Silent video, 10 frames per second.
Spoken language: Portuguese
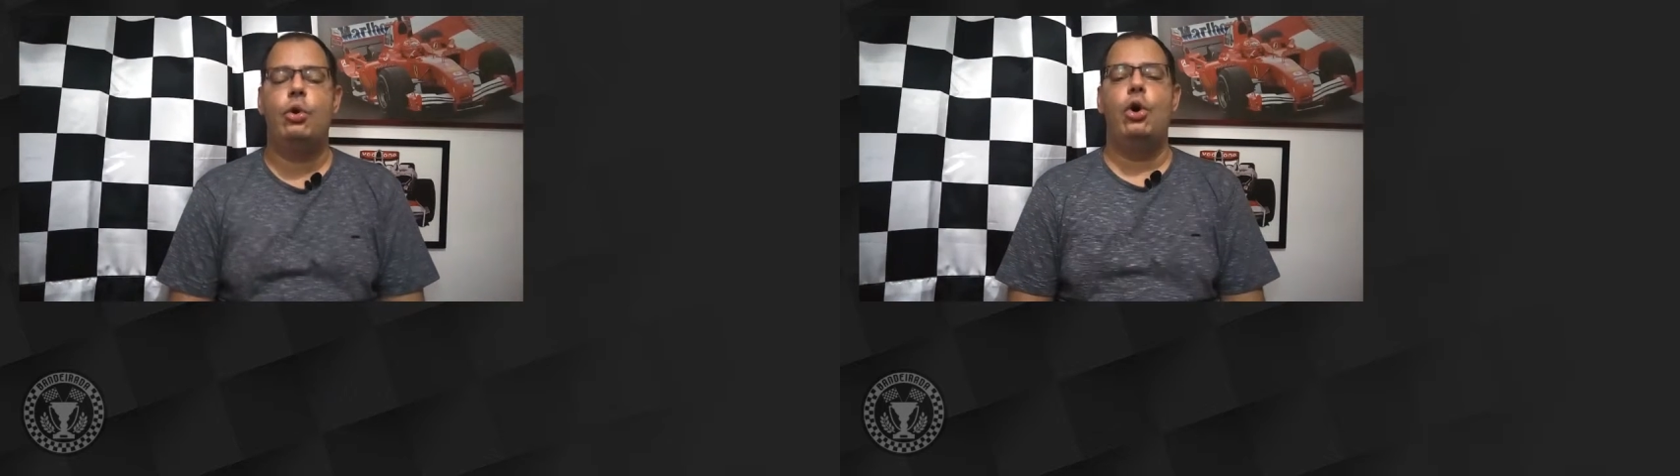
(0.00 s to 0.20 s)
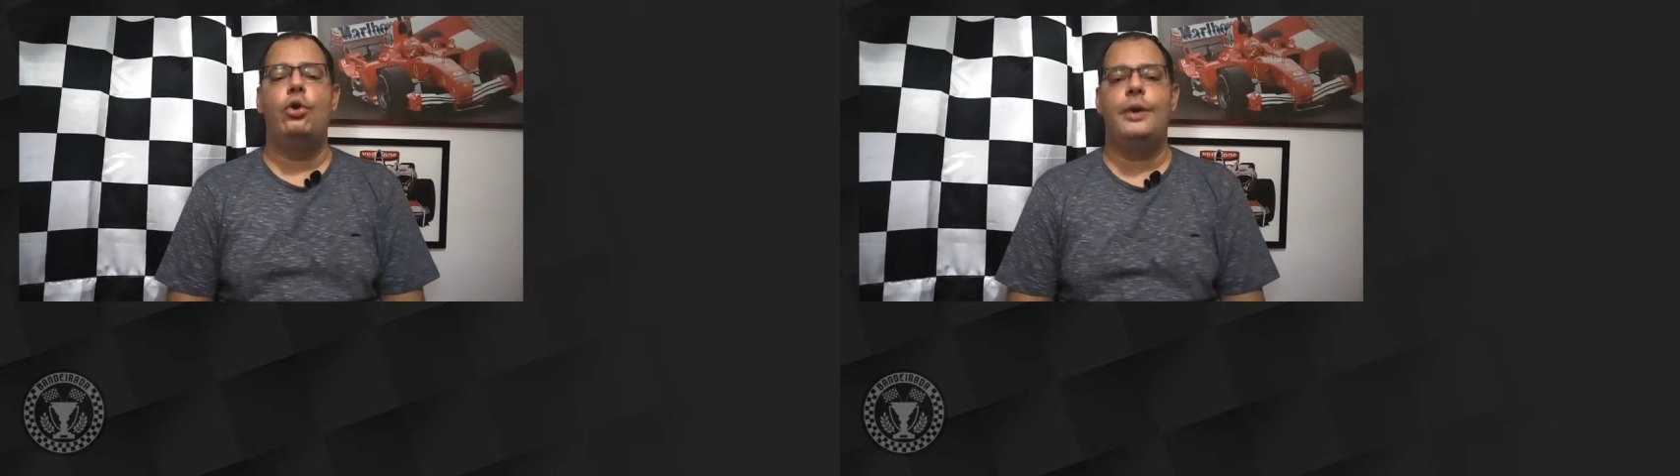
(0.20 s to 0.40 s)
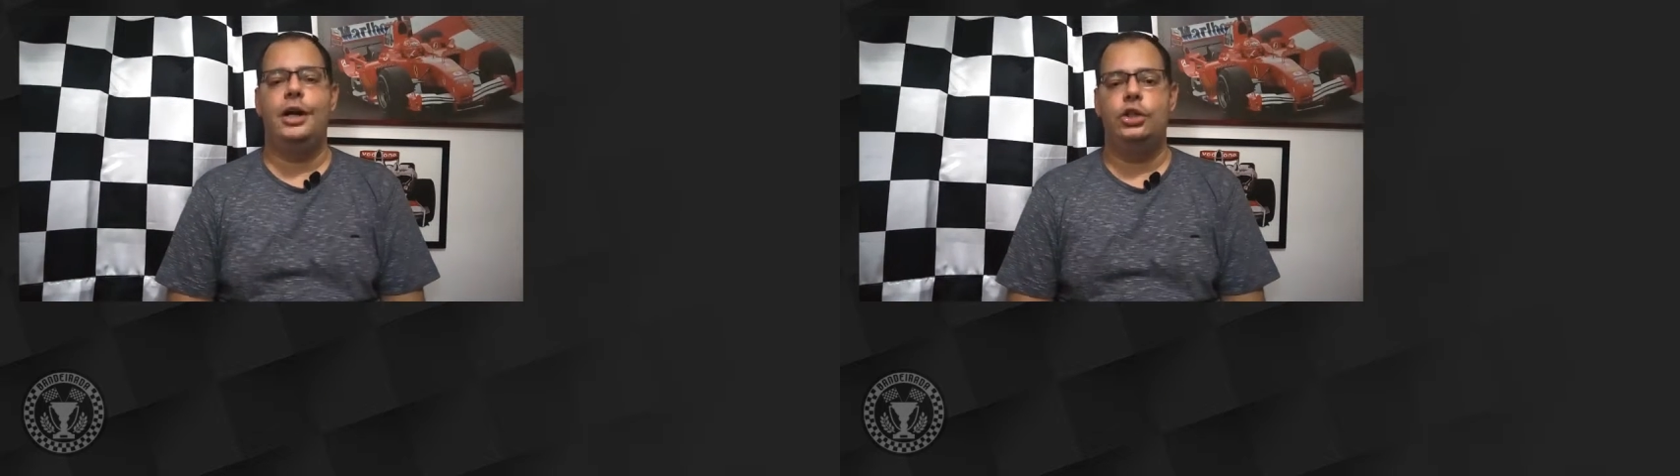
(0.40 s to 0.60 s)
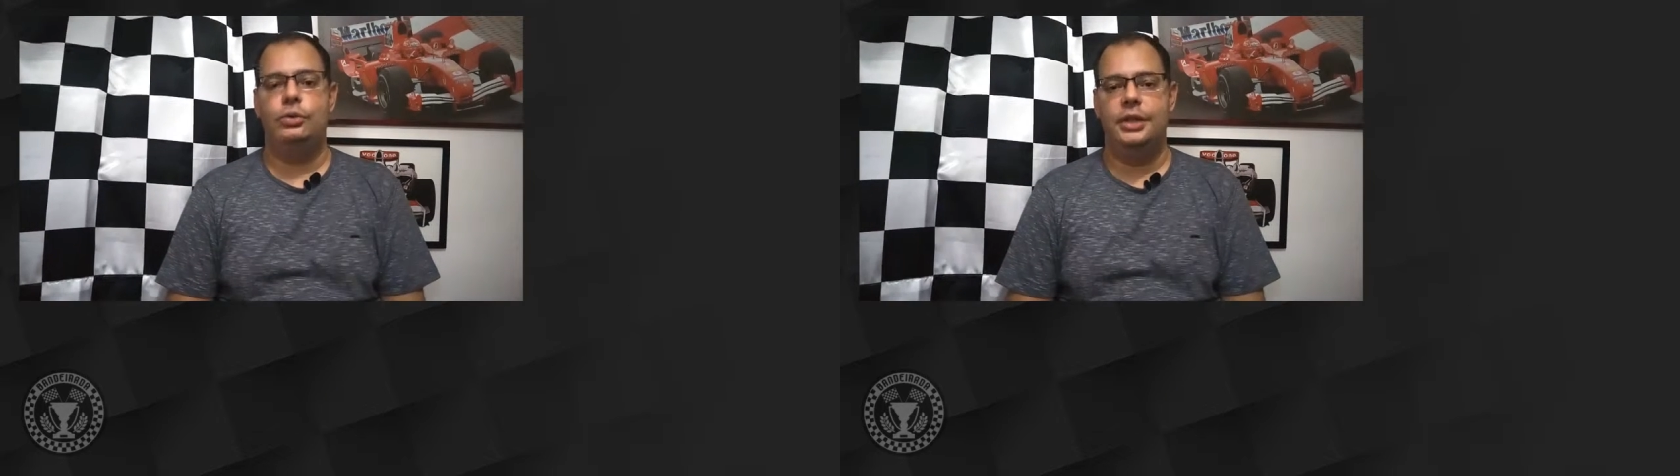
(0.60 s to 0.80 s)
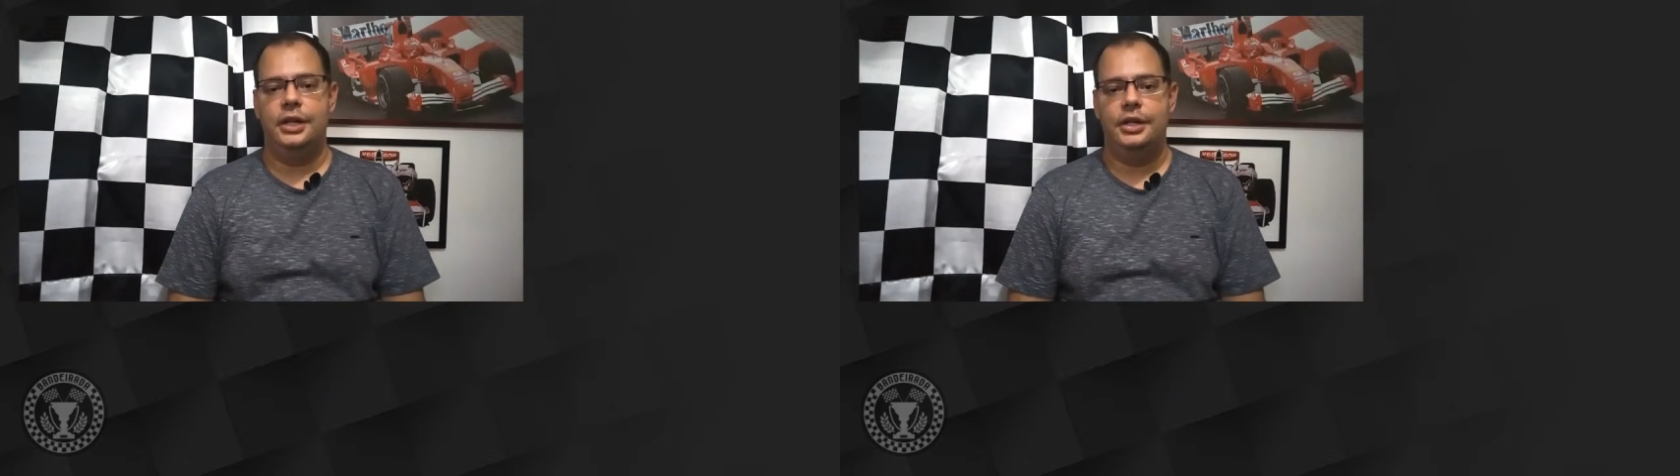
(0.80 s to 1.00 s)
com a
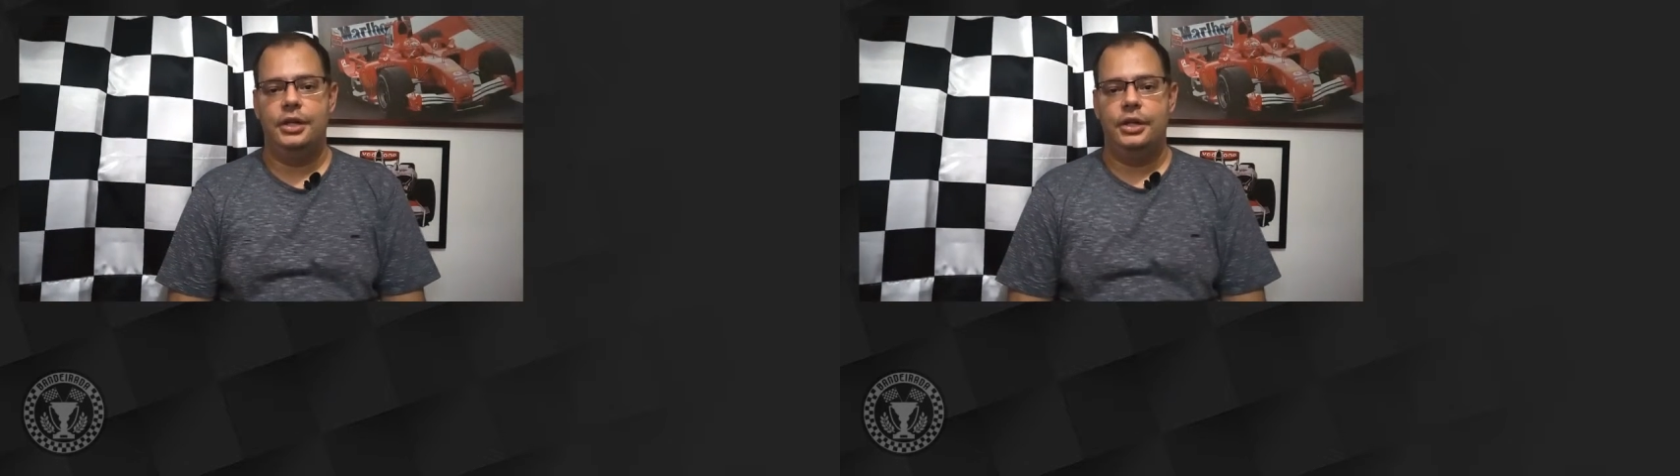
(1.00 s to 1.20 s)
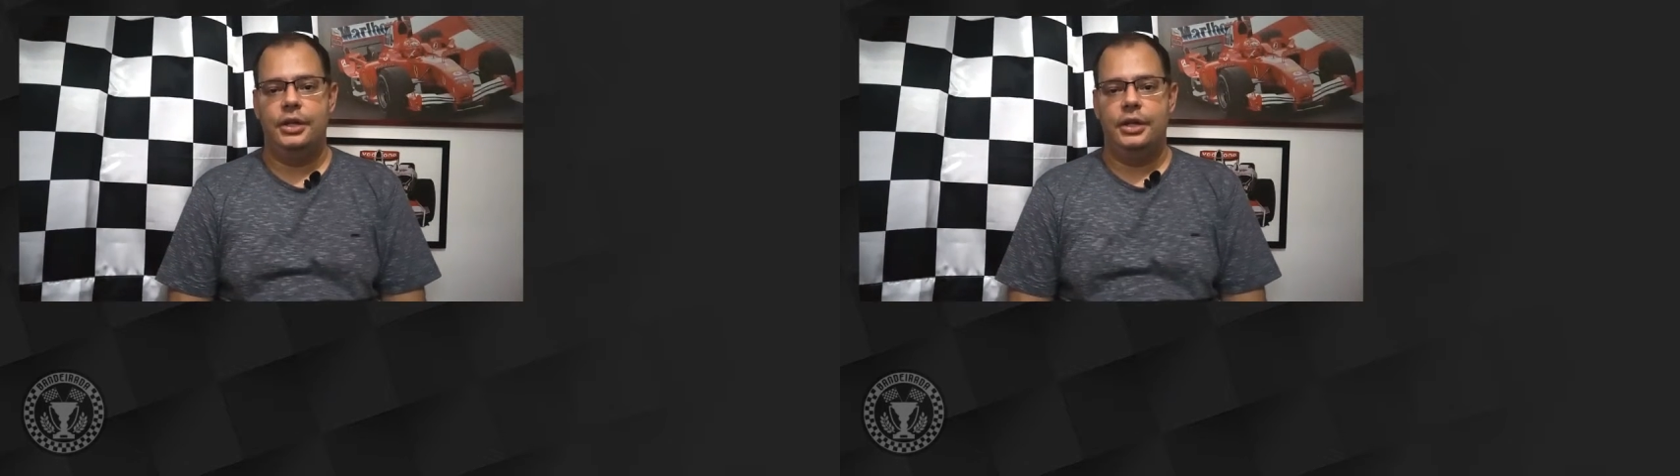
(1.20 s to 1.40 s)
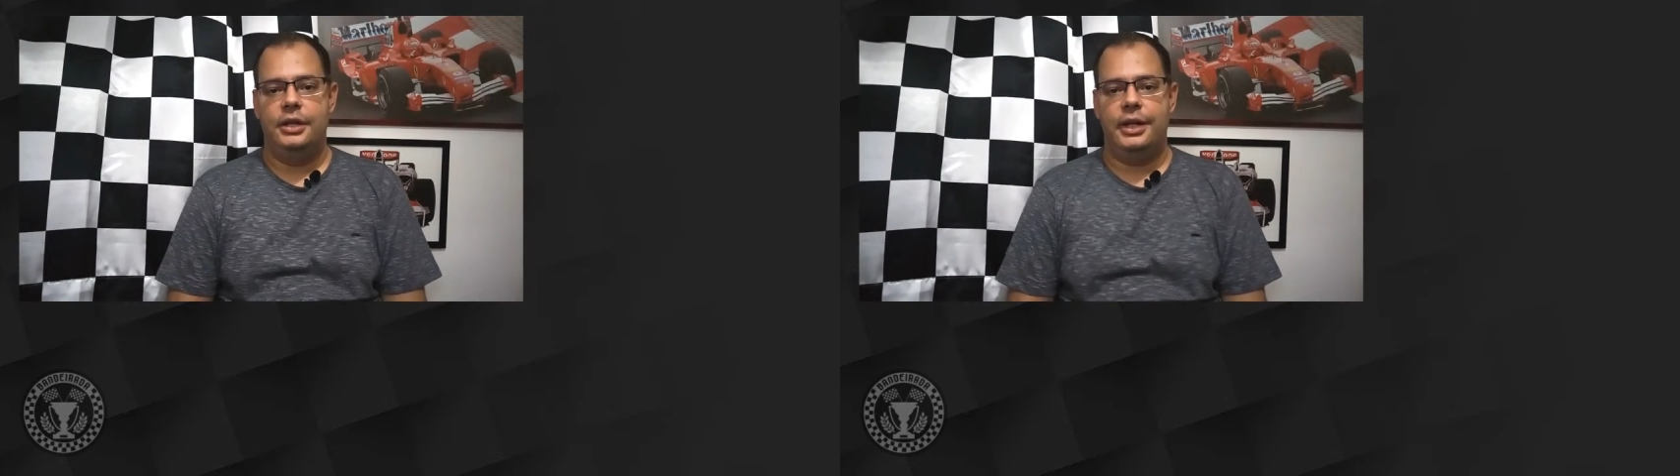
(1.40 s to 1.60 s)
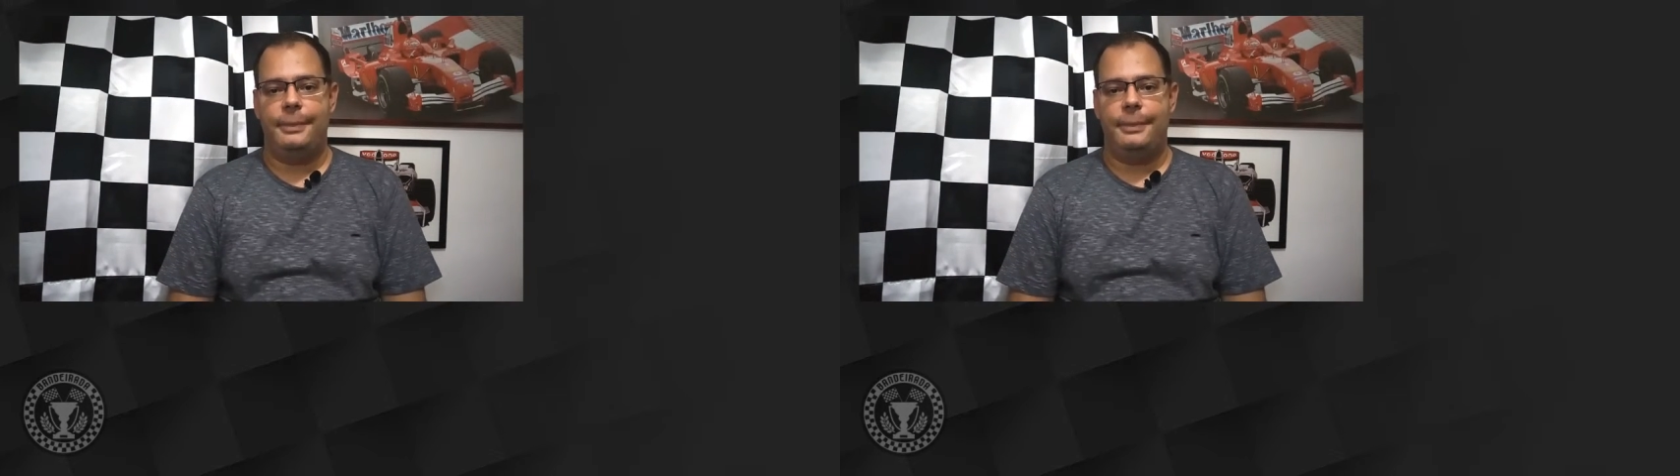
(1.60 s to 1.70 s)
ajuda da